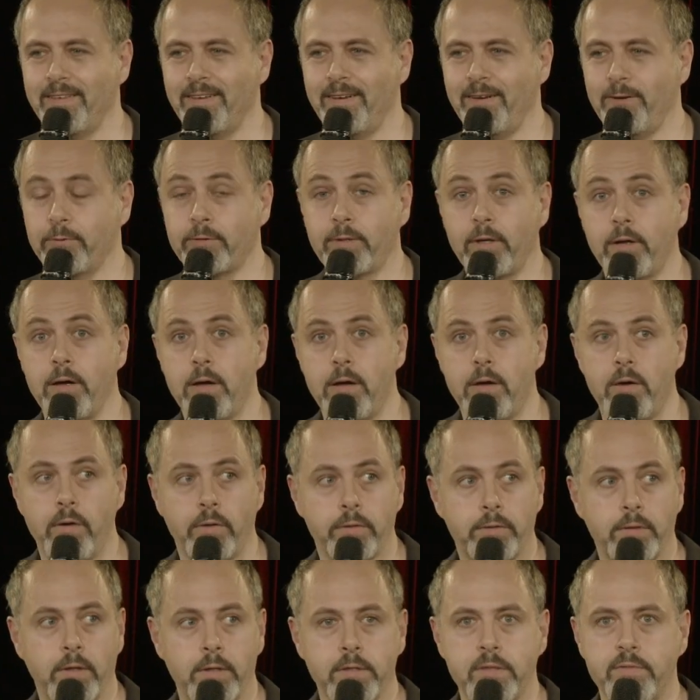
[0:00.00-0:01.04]
ja, und,
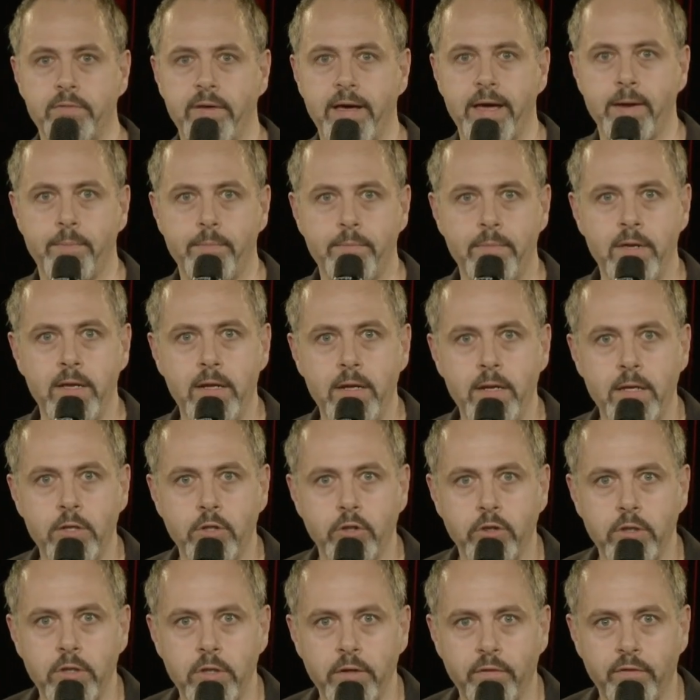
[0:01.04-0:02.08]
und das wäre meine
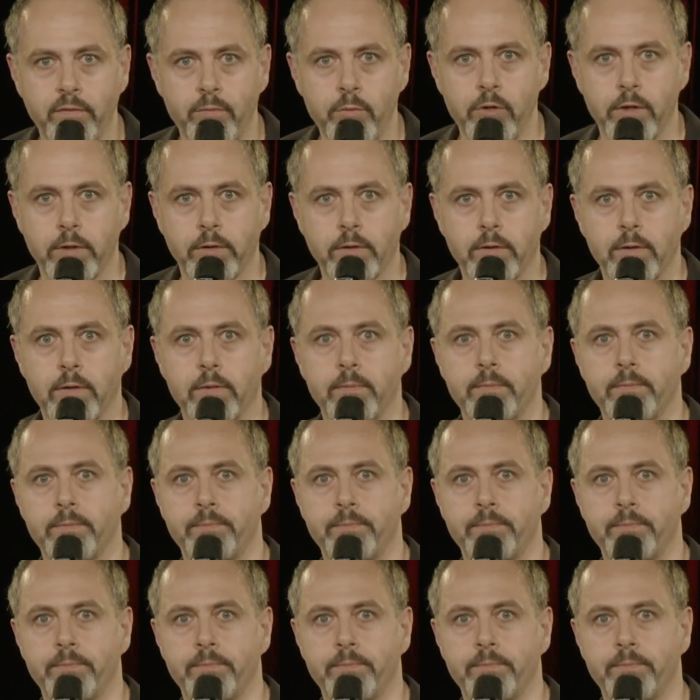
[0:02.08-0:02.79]
Stiefmutter.